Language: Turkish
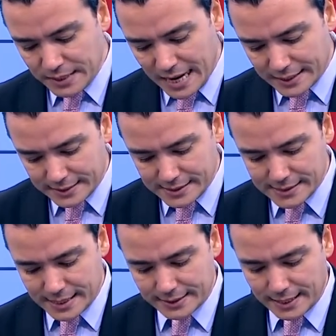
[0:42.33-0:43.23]
Diğer
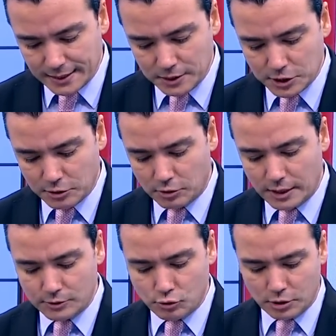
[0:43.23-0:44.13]
sizlerden gelecek
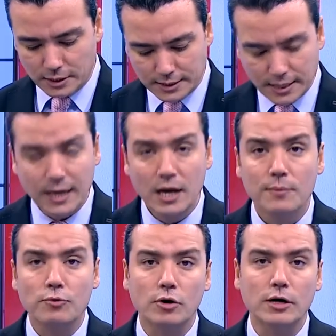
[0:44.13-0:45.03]
olan soruları da
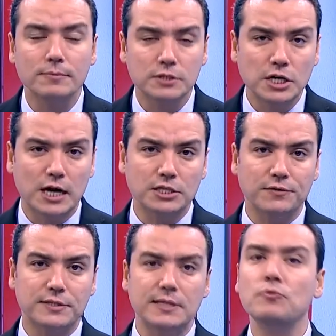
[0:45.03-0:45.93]
programımız
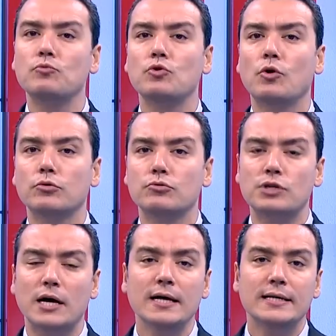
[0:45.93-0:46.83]
çerçevesinde mümkün
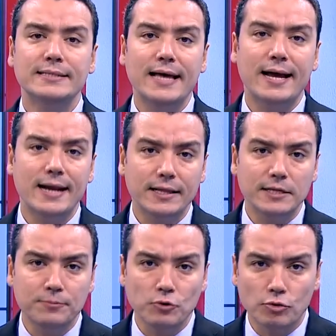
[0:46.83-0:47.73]
olduğunca
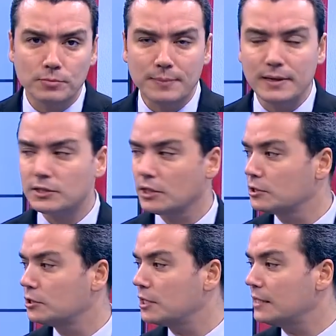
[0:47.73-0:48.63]
değerlendirip yorumlamaya
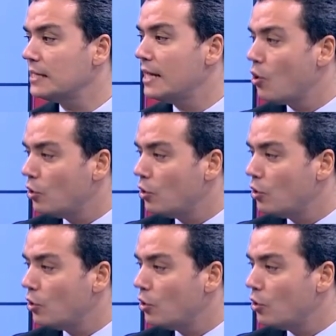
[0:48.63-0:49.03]
çalışacağız.